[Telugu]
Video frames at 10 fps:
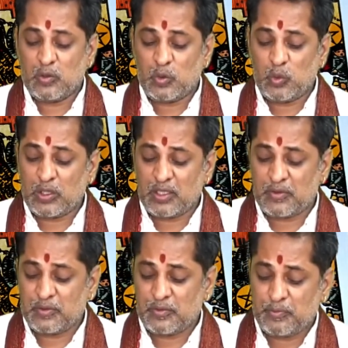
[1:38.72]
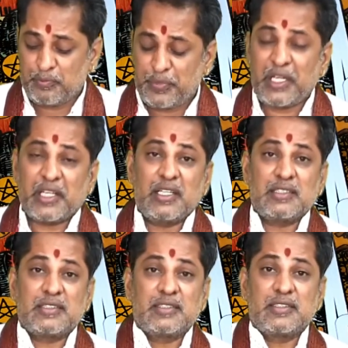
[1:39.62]
టూ ఆఫ్
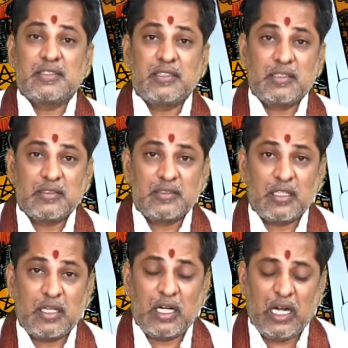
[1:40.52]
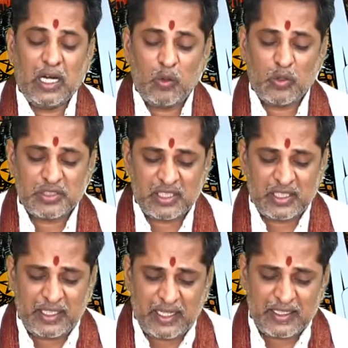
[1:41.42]
పెంటికల్స్ ఆలోచన
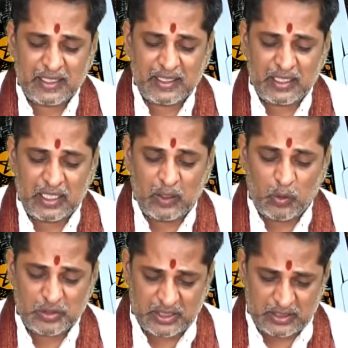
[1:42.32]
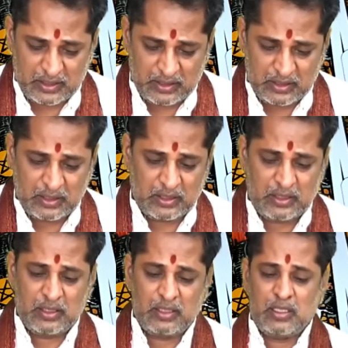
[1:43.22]
ఎడదగని ఆలోచన
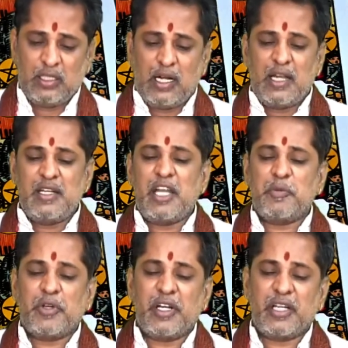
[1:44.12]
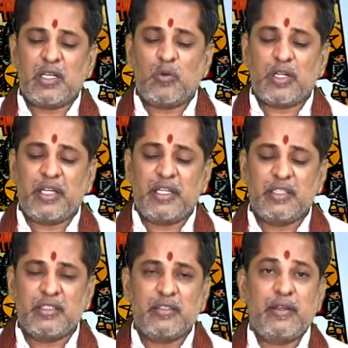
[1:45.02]
అన్నీ అయిపోయినట్టుగానే ఉంటాయి
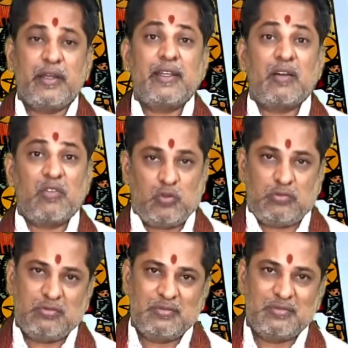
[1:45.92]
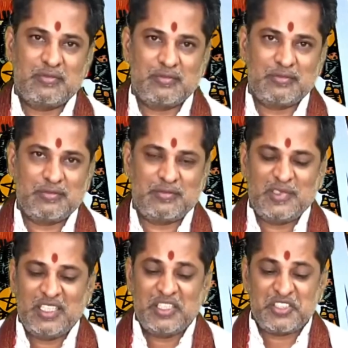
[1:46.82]
ఏది అవ్వదు
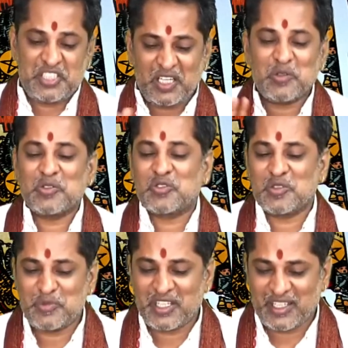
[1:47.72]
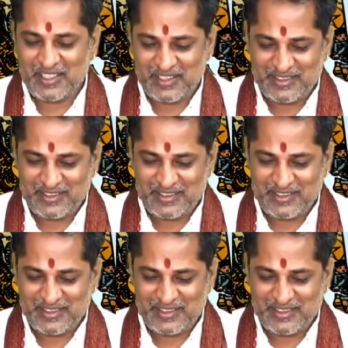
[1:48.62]
చిరాకు వస్తుంది మీకే